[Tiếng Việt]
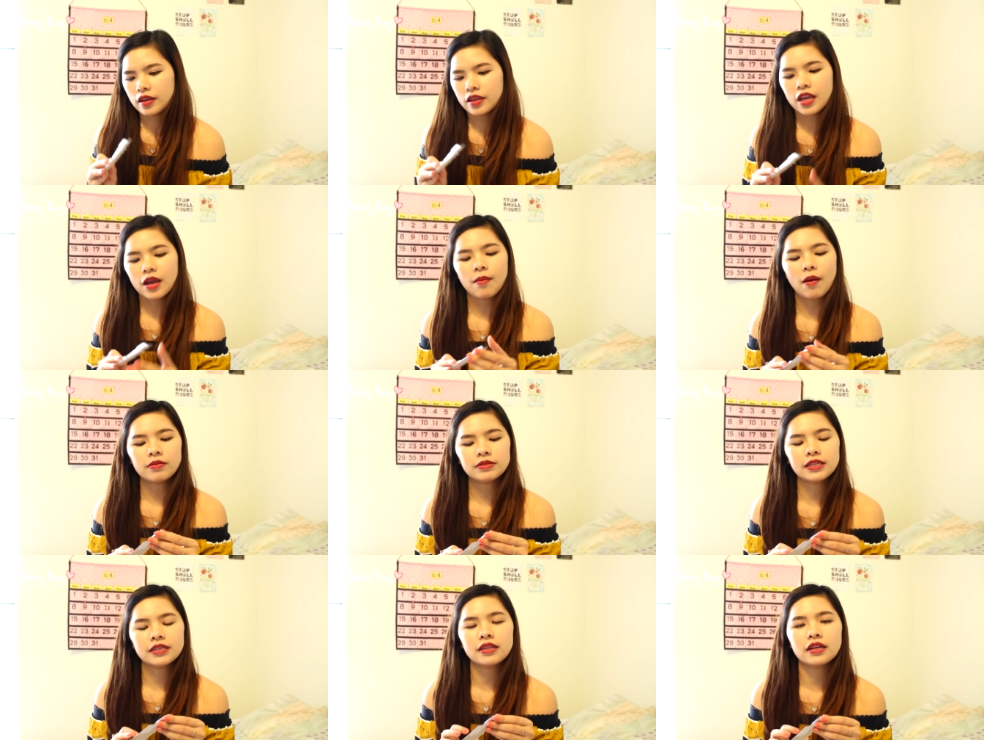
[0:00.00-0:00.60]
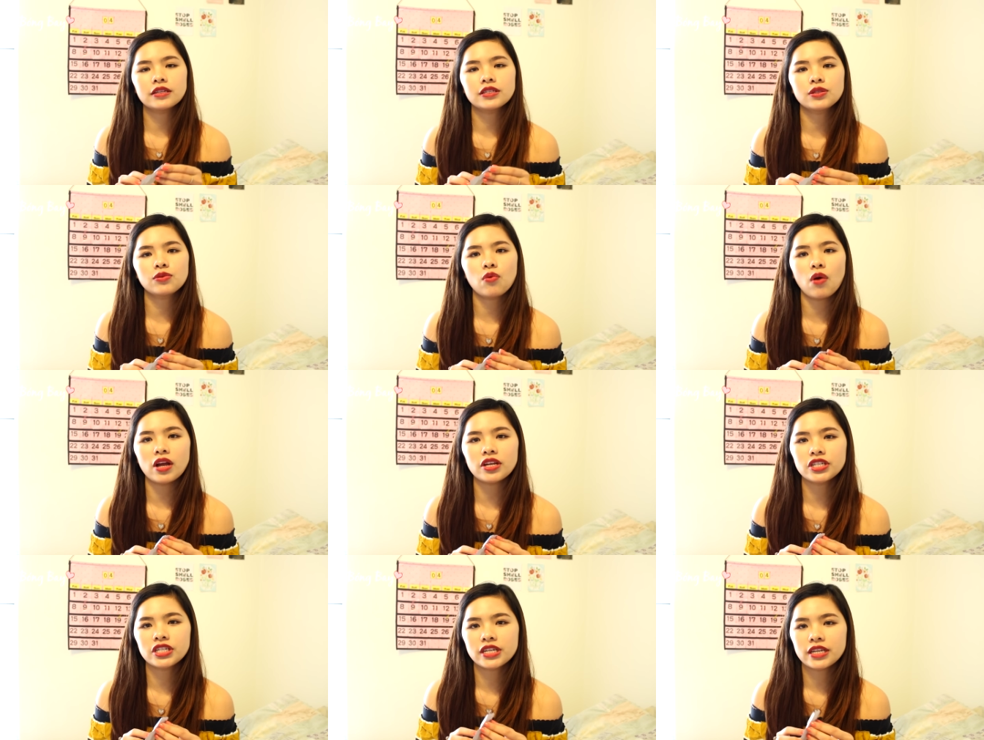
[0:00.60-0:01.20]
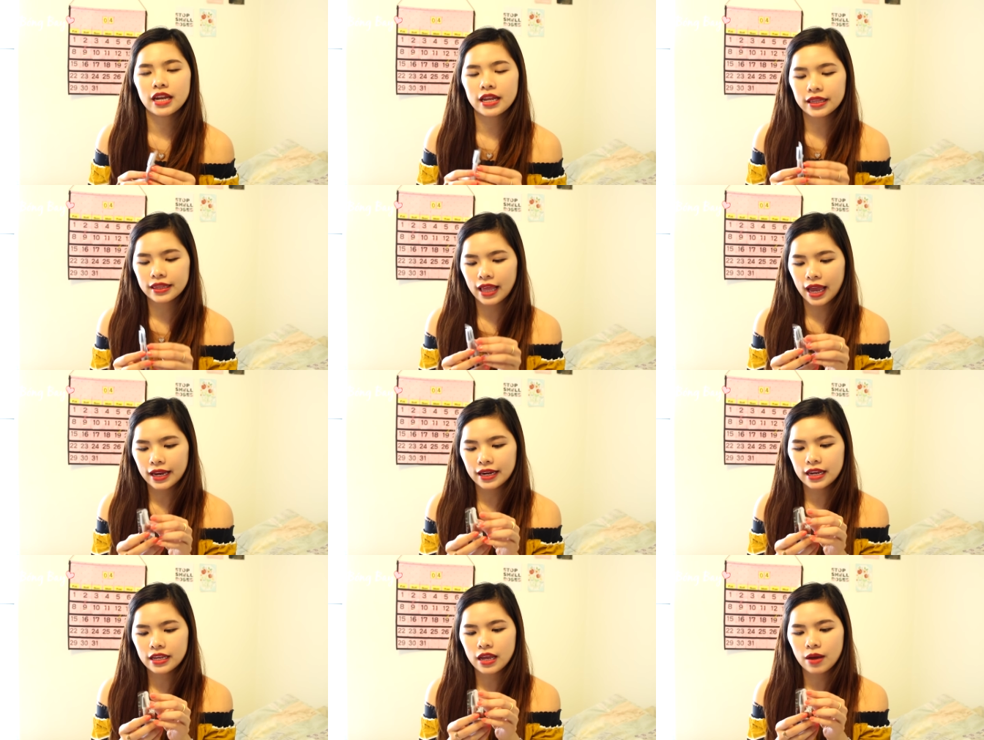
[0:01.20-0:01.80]
Giờ bông sẽ thử swatch lên
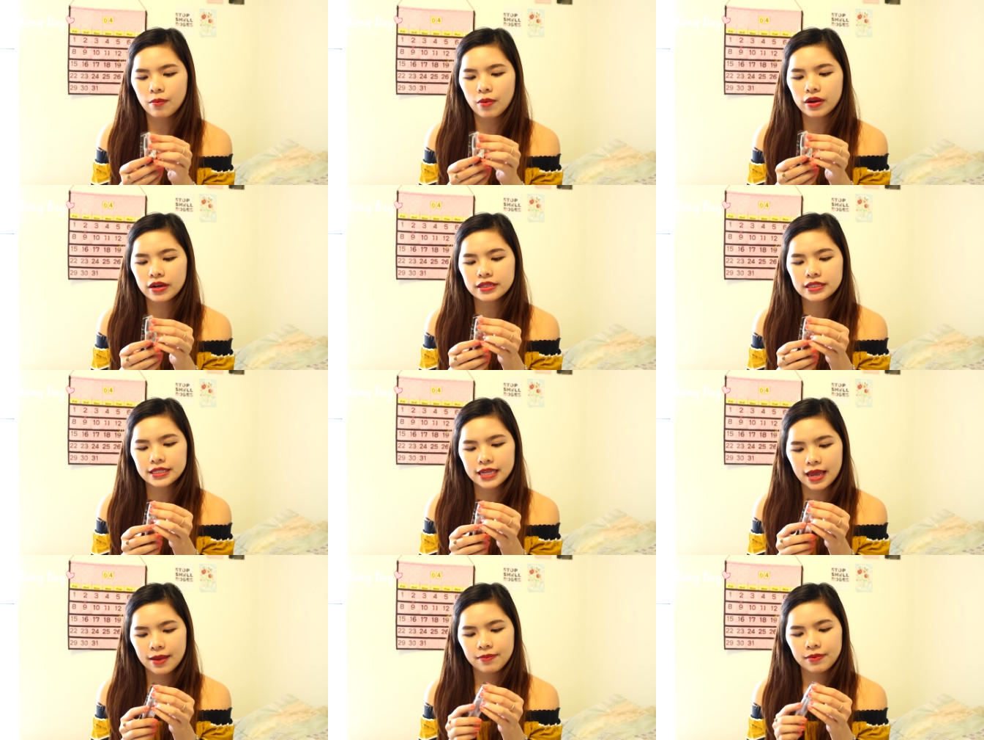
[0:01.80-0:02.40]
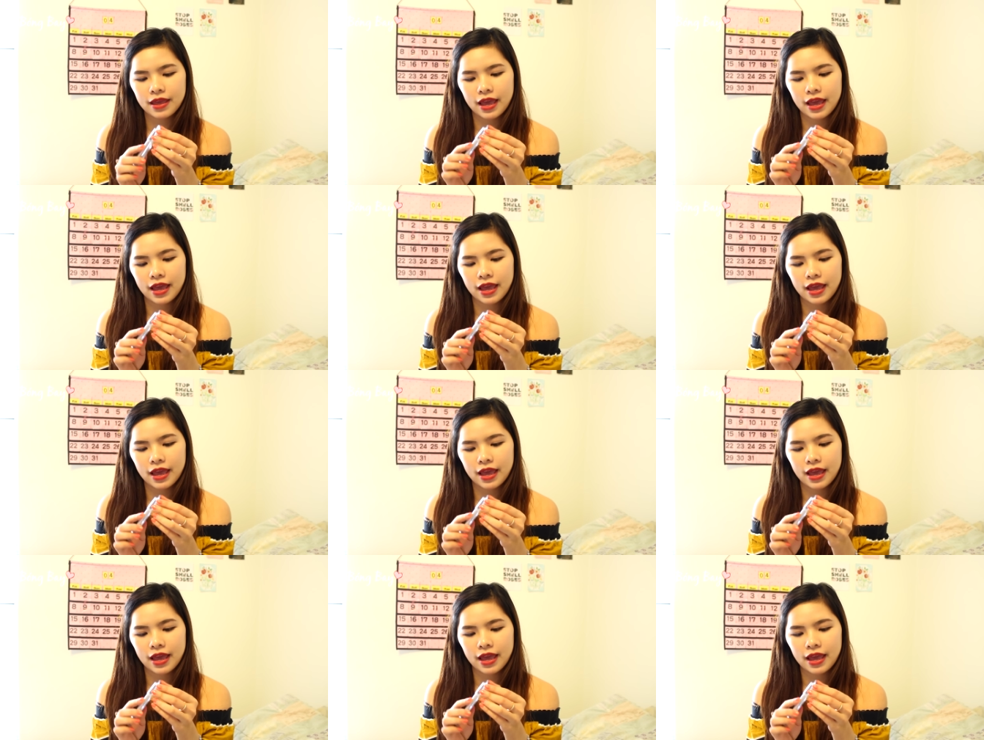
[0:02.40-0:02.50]
tay để cho mọi người xem